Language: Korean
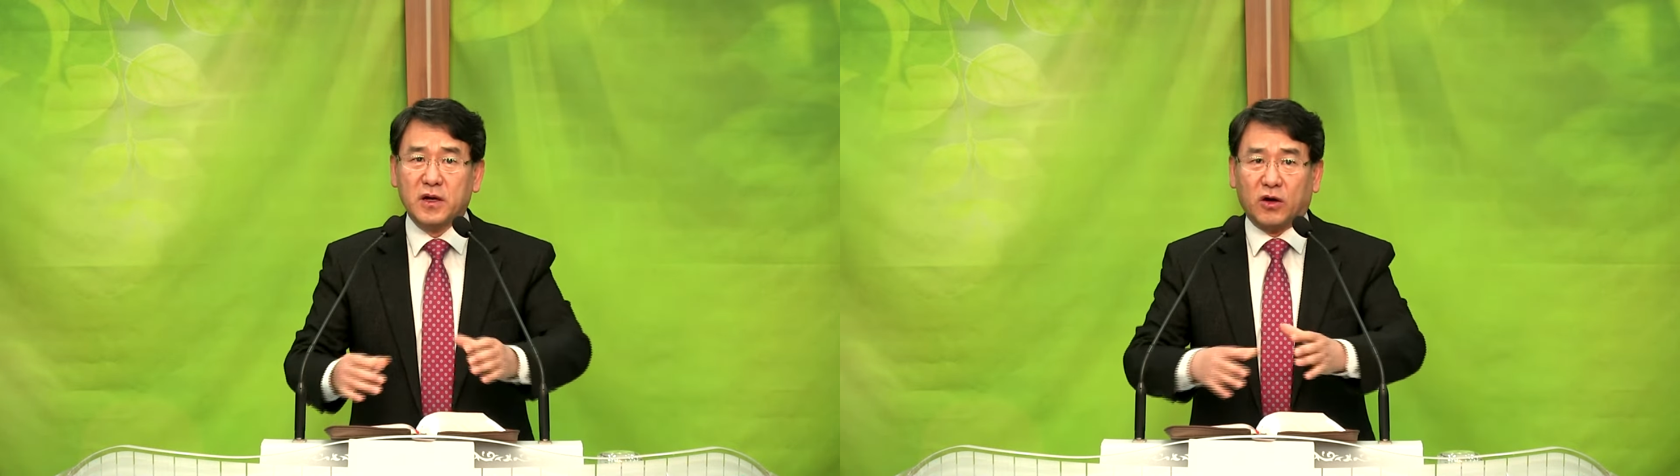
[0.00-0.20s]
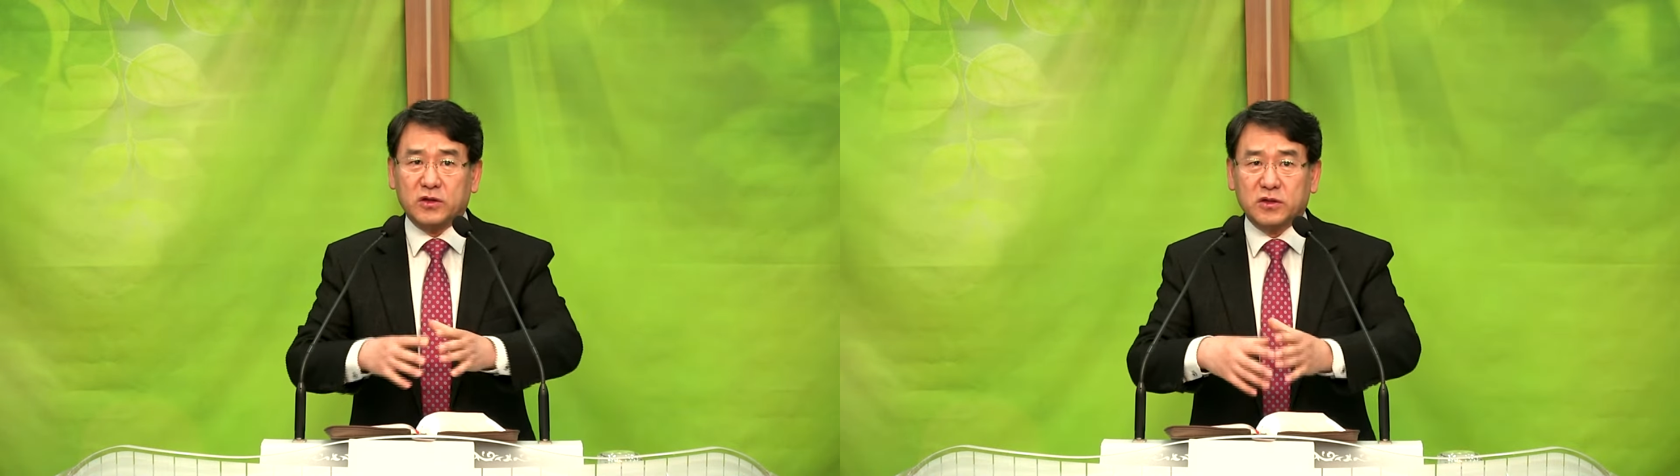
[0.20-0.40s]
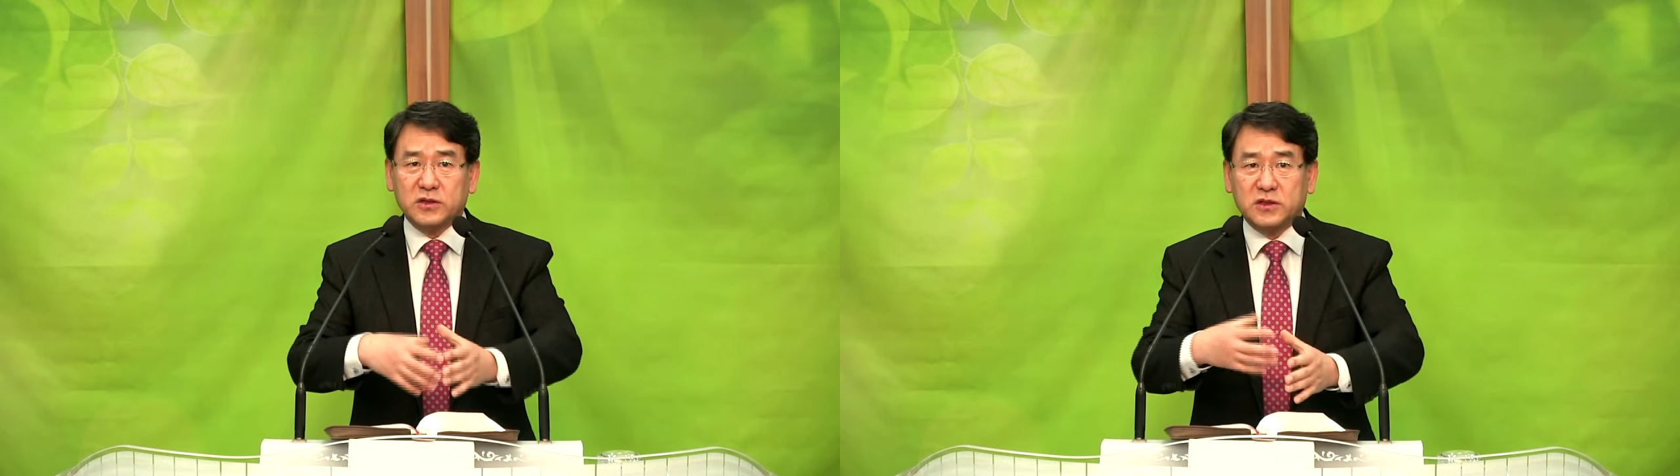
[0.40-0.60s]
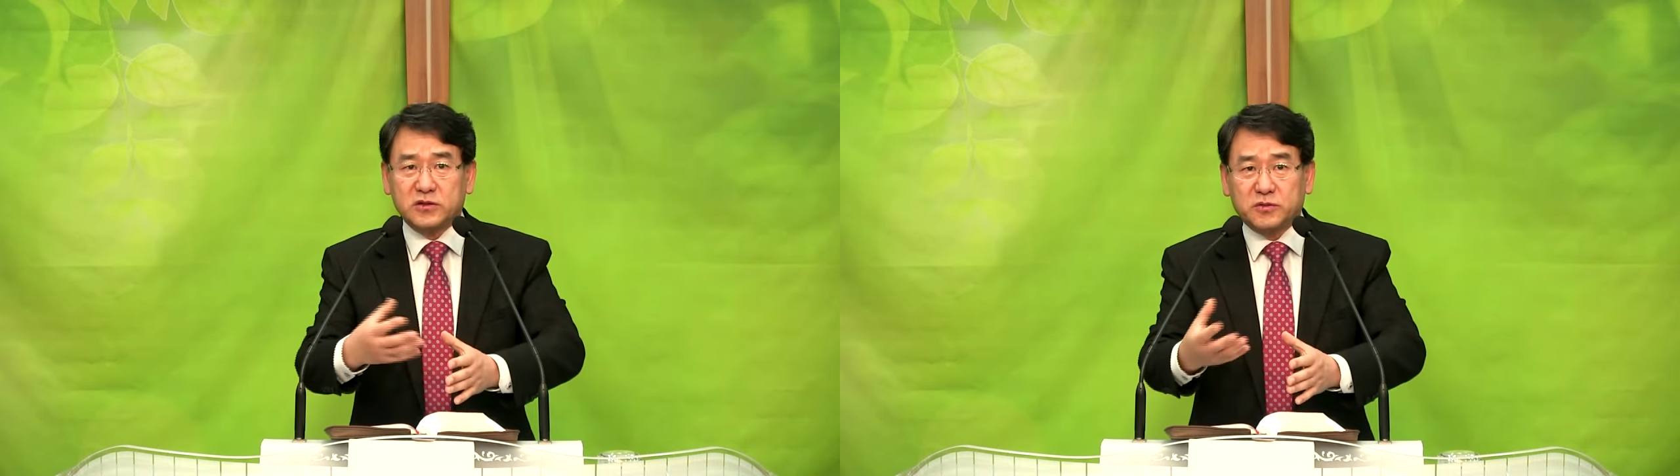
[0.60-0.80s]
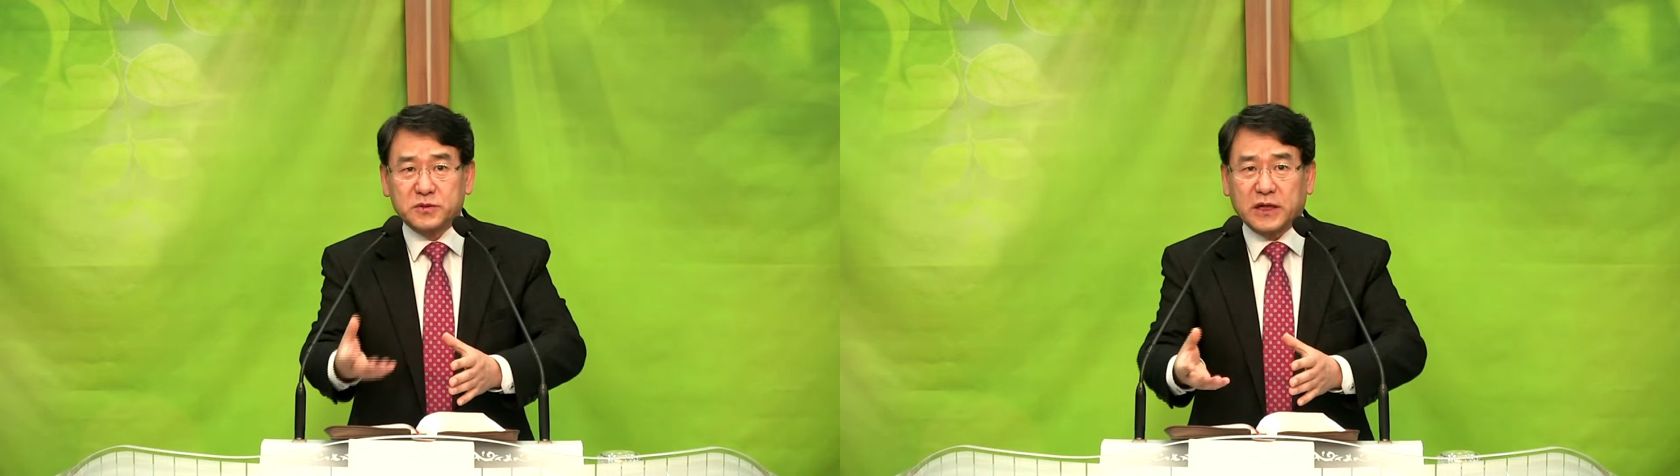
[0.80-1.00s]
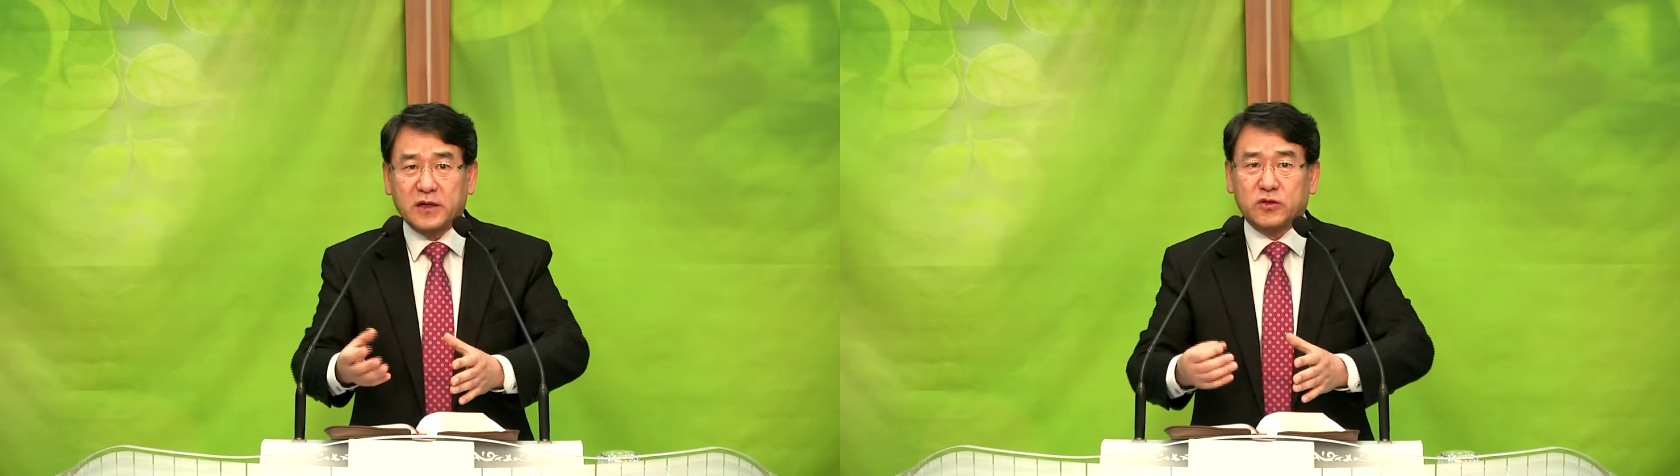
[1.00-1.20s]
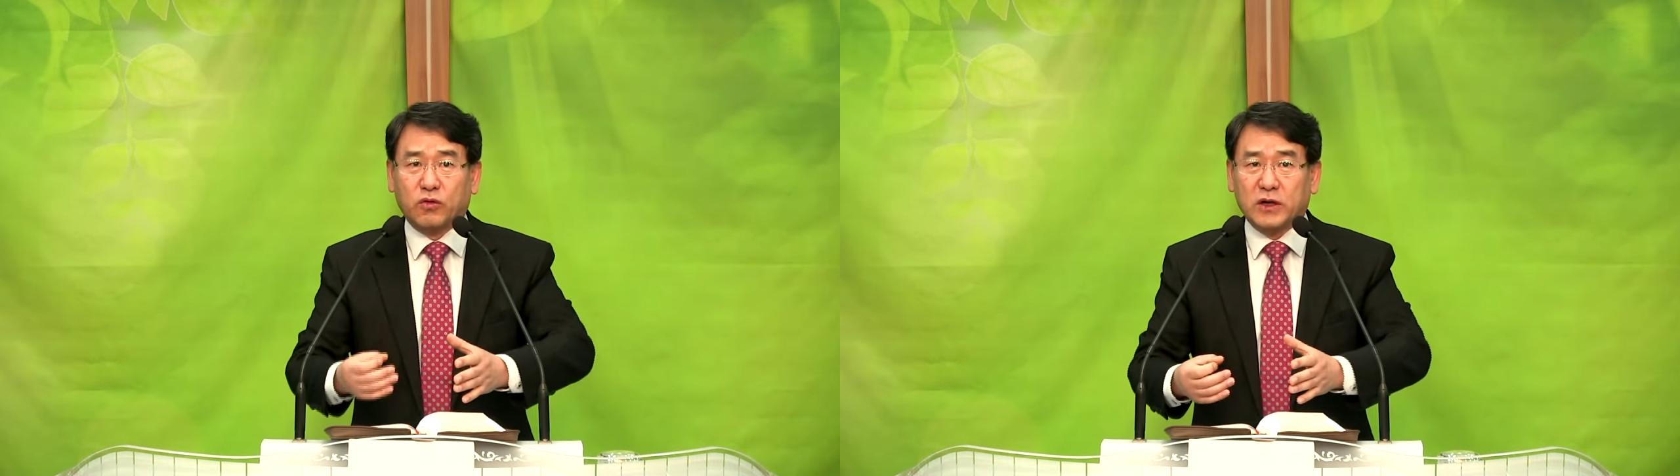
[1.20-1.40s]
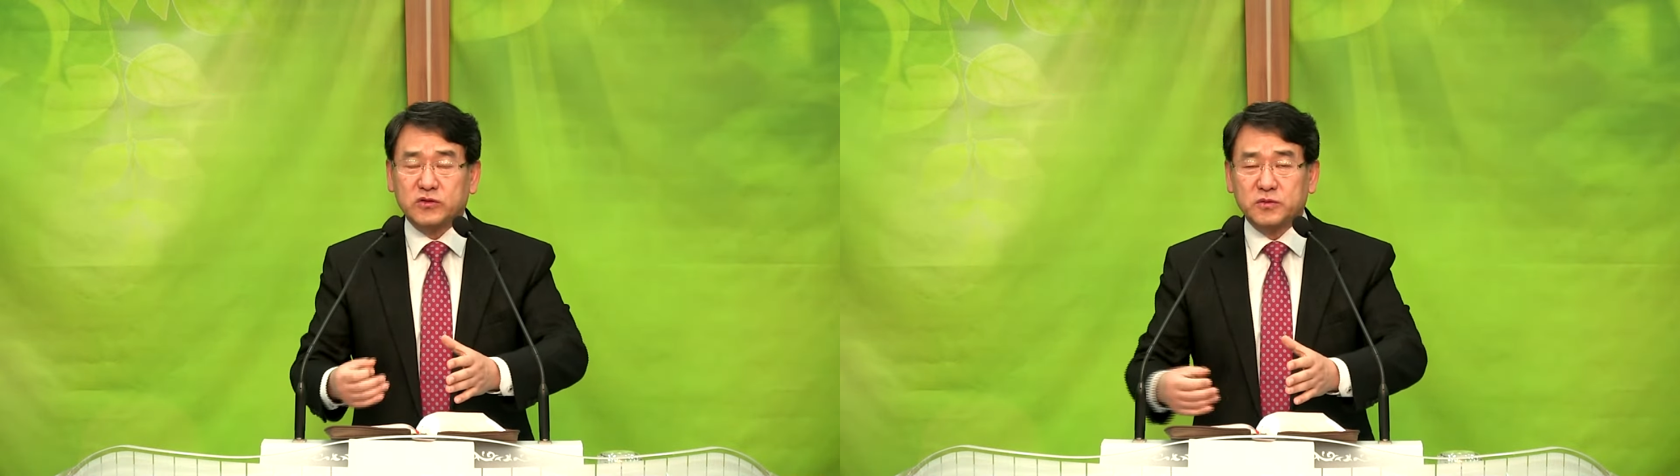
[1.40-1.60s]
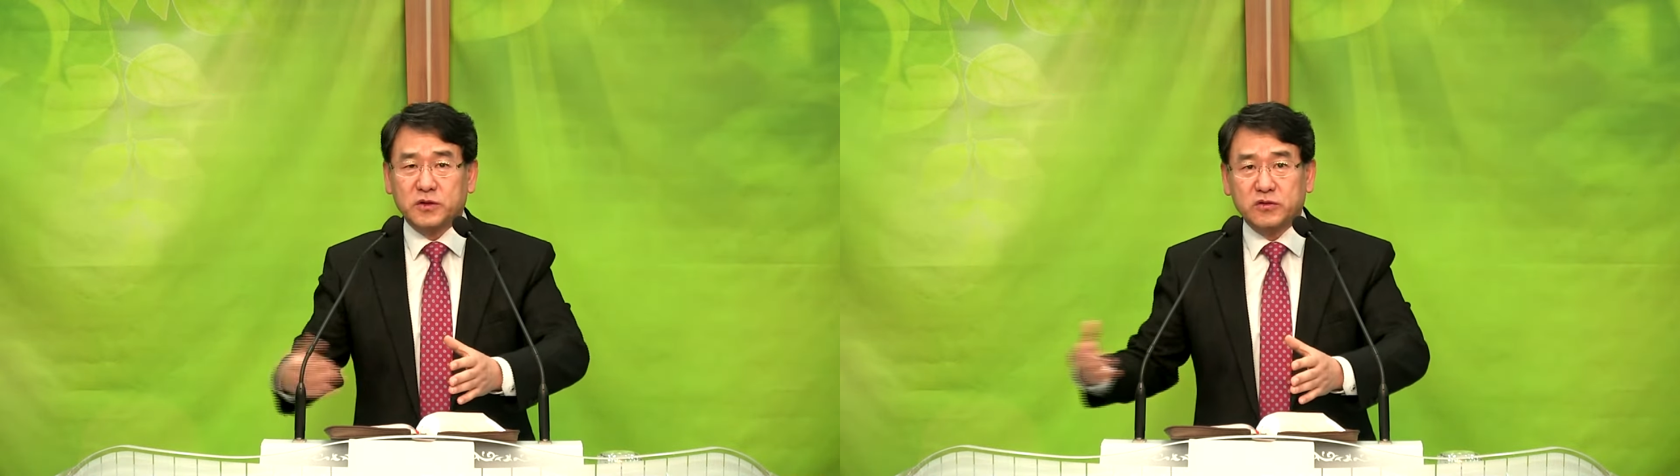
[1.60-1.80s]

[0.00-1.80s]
어떤 일을 좀 잘 도와주면